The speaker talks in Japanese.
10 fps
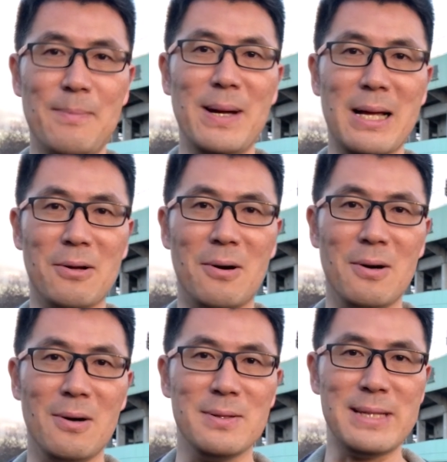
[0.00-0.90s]
やっぱりあ
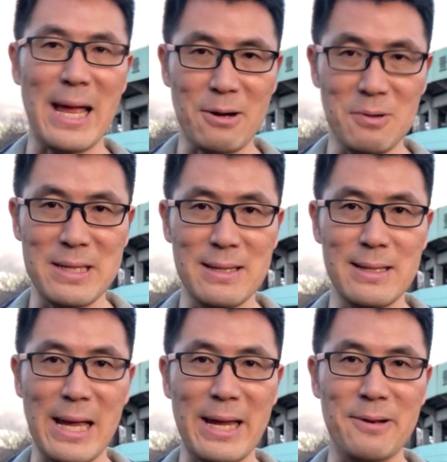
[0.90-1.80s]
の、成功
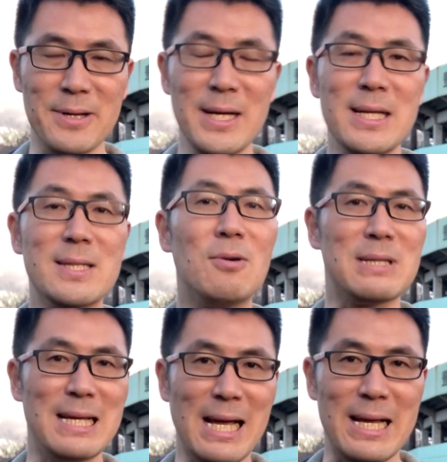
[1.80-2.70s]
できる、そ
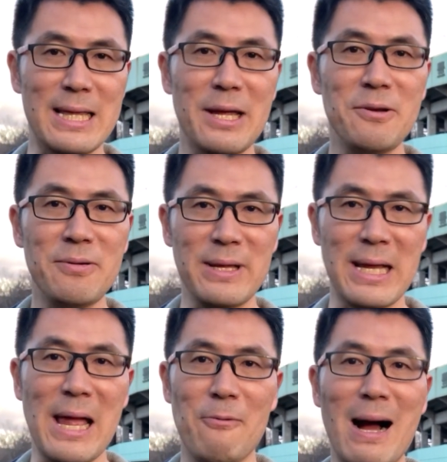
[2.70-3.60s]
うじゃないっていうふう
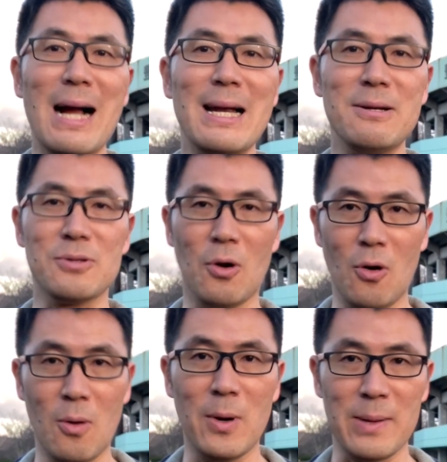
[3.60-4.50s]
にね、分かれる
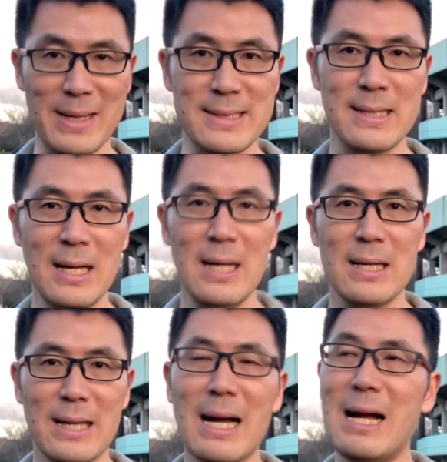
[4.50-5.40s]
と思います。
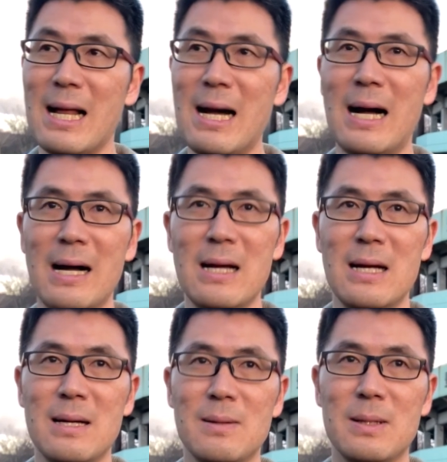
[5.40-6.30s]
だから、
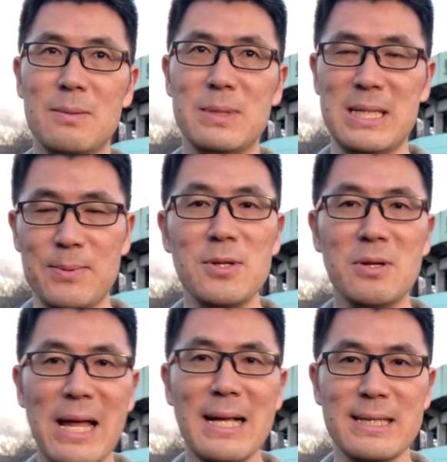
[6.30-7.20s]
自分
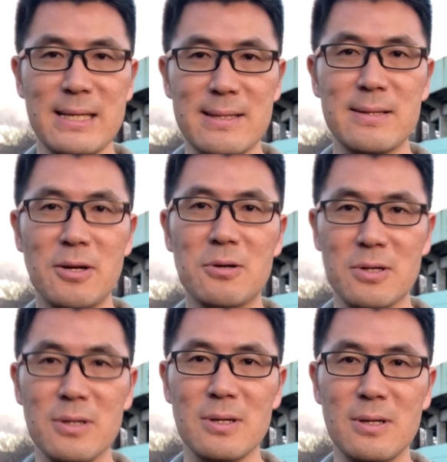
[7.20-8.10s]
のね、実
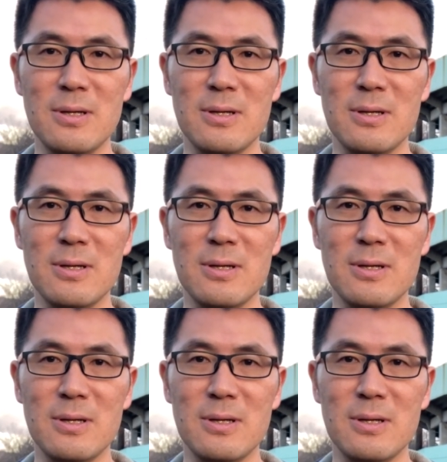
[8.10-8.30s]
力